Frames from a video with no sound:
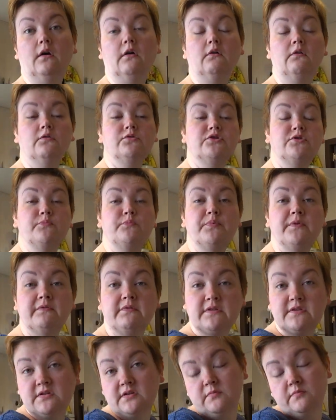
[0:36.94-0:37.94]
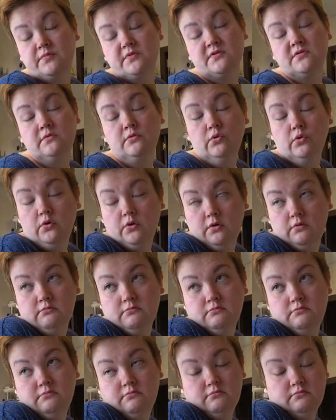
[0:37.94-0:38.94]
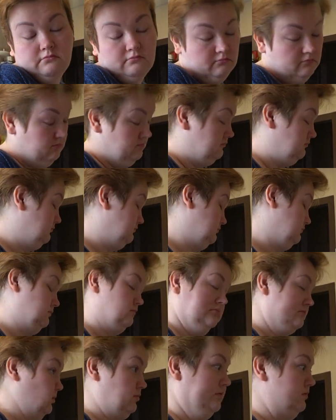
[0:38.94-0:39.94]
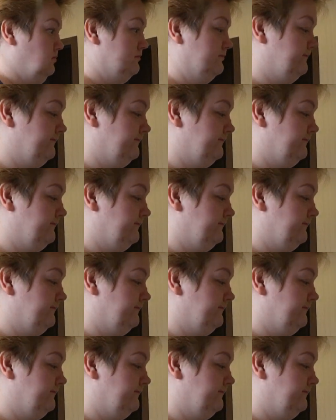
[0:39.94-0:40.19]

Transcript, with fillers: В общем, пиво с рыбой зло. Да.